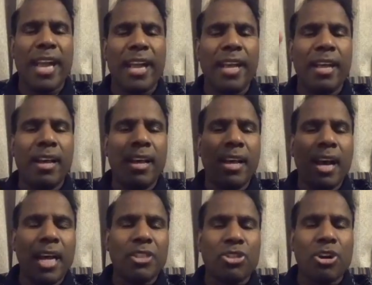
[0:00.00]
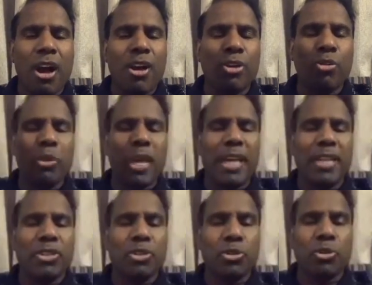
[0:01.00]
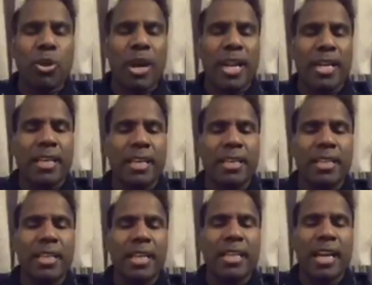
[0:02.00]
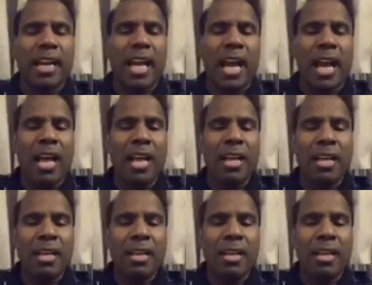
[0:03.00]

వన్ డే ఆ స్ట్రాంగ్ రూమ్లో అవన్నీ చూసుకోవడానికి ఇదేంటి ఇక్కడ